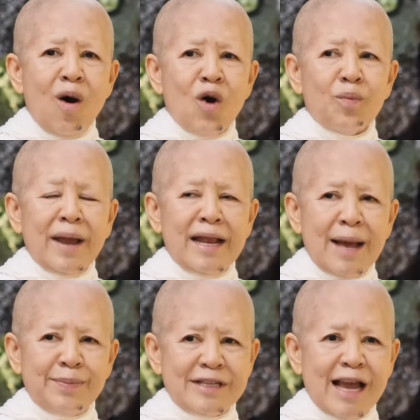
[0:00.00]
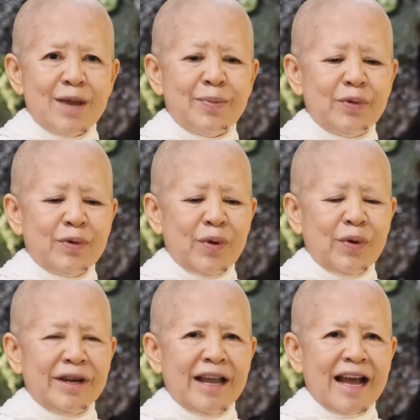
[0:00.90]
ออกไปรับใช้ผู้ค
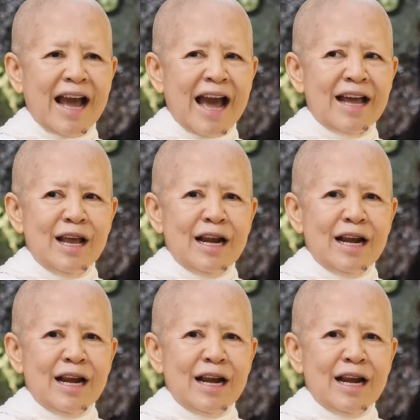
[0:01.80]
นนะคะ